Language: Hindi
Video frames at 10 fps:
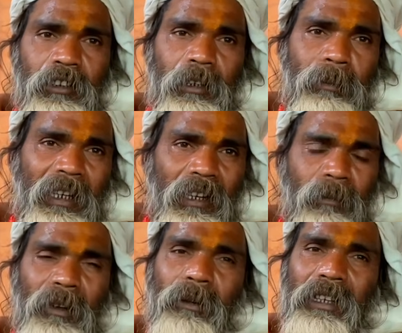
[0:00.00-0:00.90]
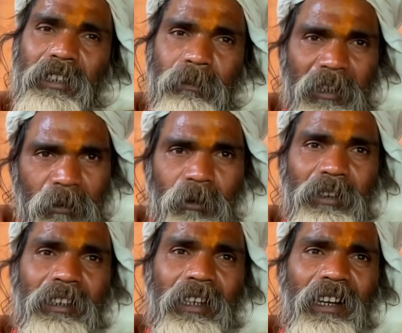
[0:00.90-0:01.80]
ये परिक्रमा वासी बंद
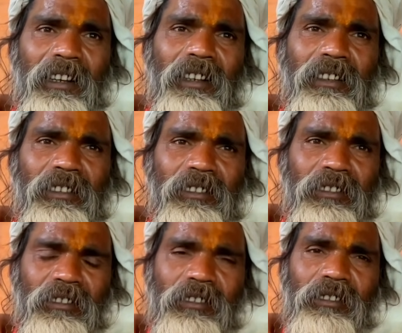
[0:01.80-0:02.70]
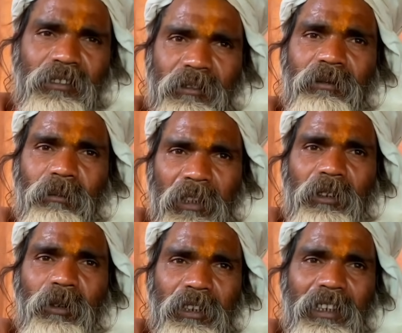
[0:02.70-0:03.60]
होते हैं ना
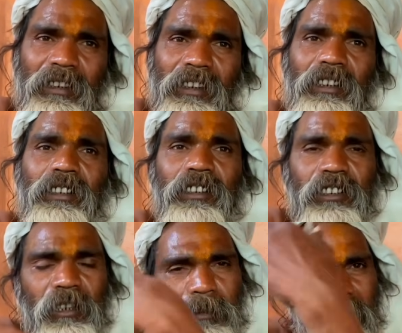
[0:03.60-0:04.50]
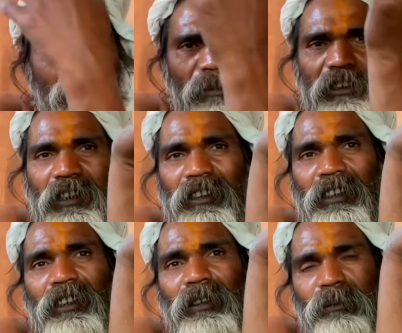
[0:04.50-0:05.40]
बंद हो जाते हैं उसके हाँ, हाँ। बाद में
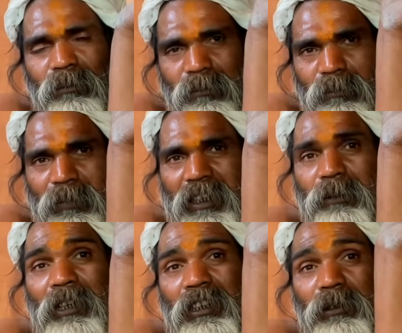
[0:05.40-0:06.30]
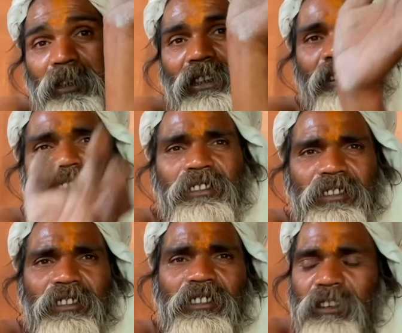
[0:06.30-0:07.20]
चलते हैं बड़े महात्मा
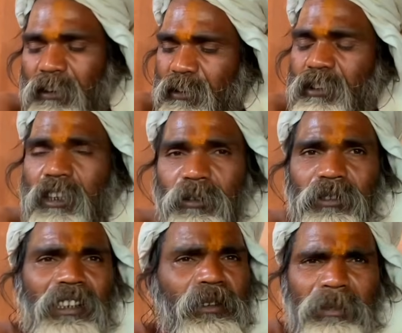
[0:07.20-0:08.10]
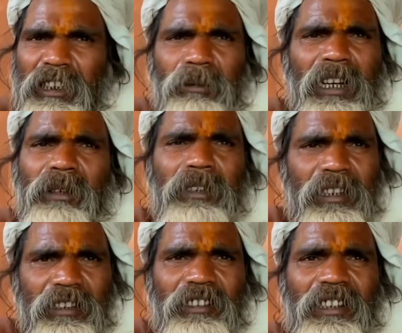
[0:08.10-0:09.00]
साधु संत भीड़ भाड़ में
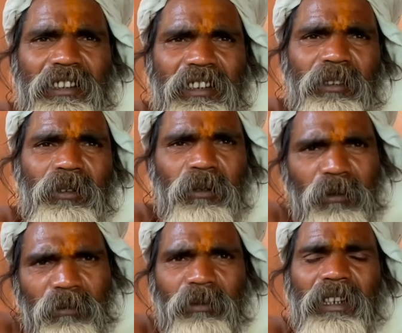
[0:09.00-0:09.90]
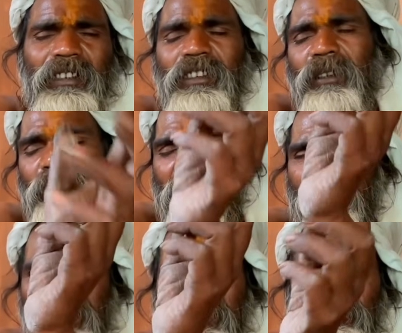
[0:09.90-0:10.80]
नहीं चलते उनको अच्छा
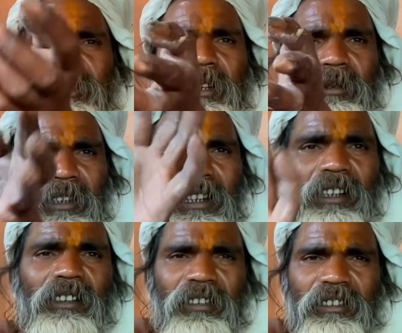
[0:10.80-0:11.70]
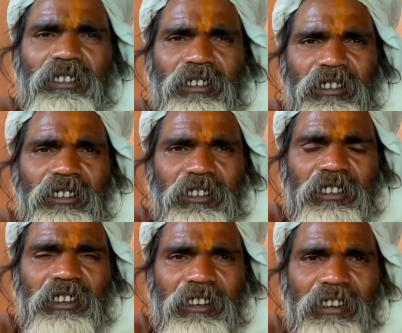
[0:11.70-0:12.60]
भजन नहीं होता उनका
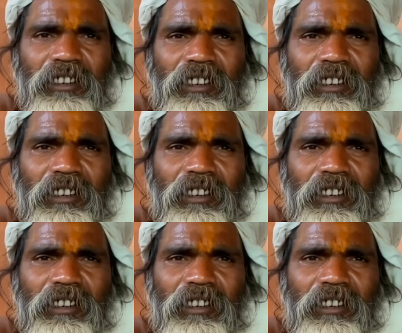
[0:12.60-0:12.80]
इसलिए